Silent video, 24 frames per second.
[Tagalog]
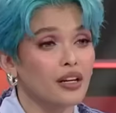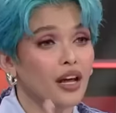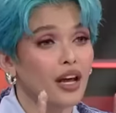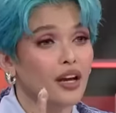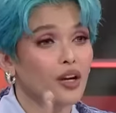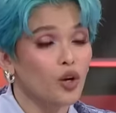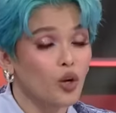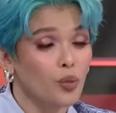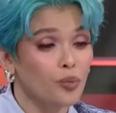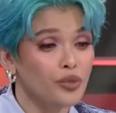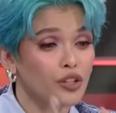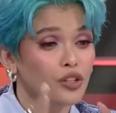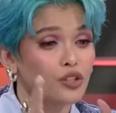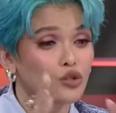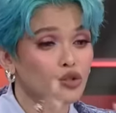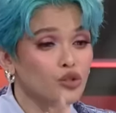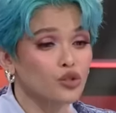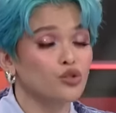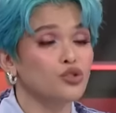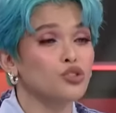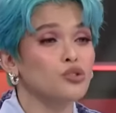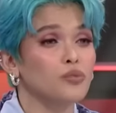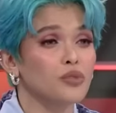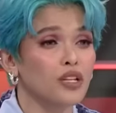I hope that you
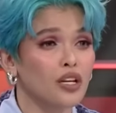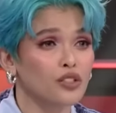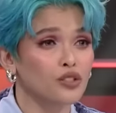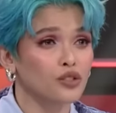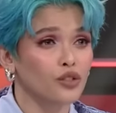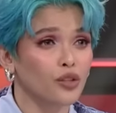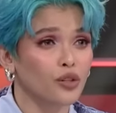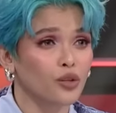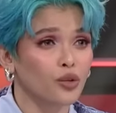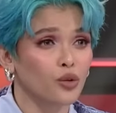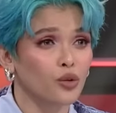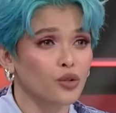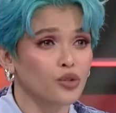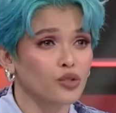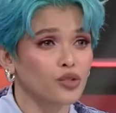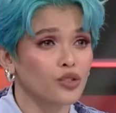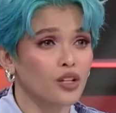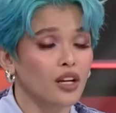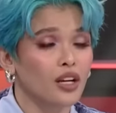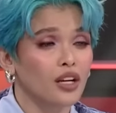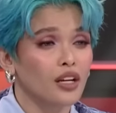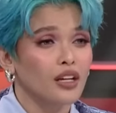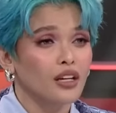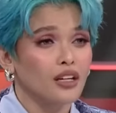choose me as your coach
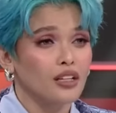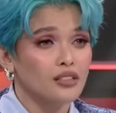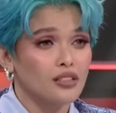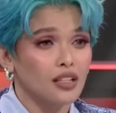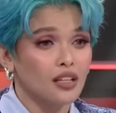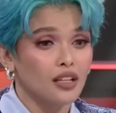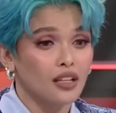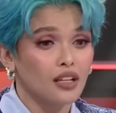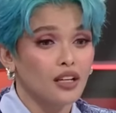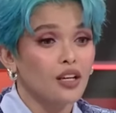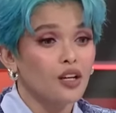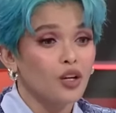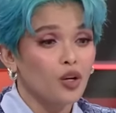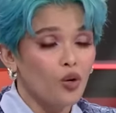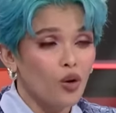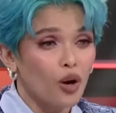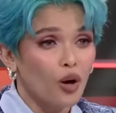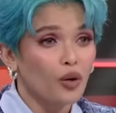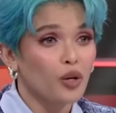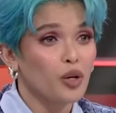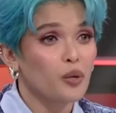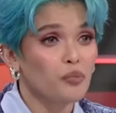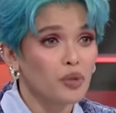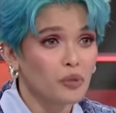kasi kung
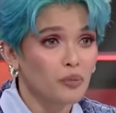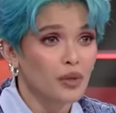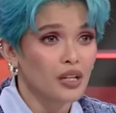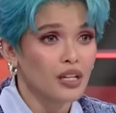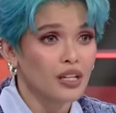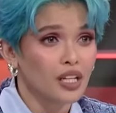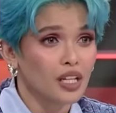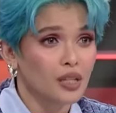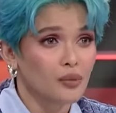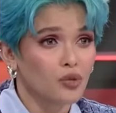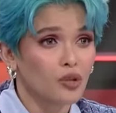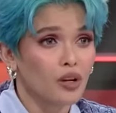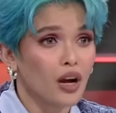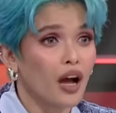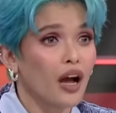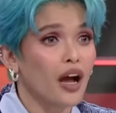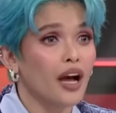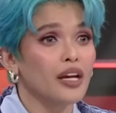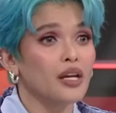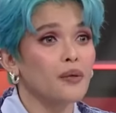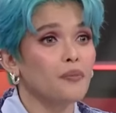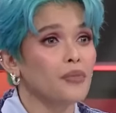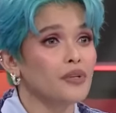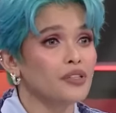ako yung pipiliin mo,
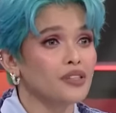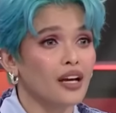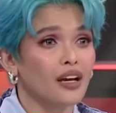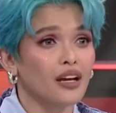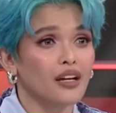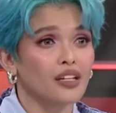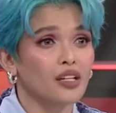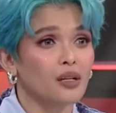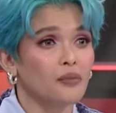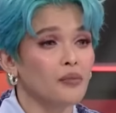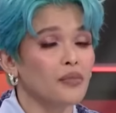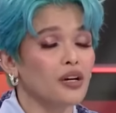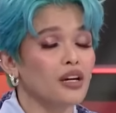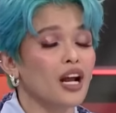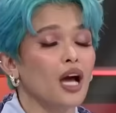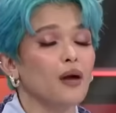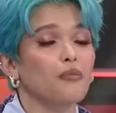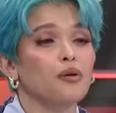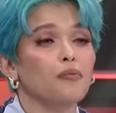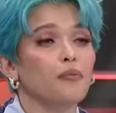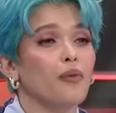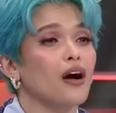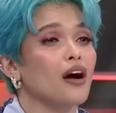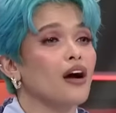hahanap pa tayo ng
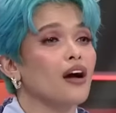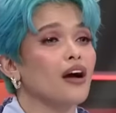marami pang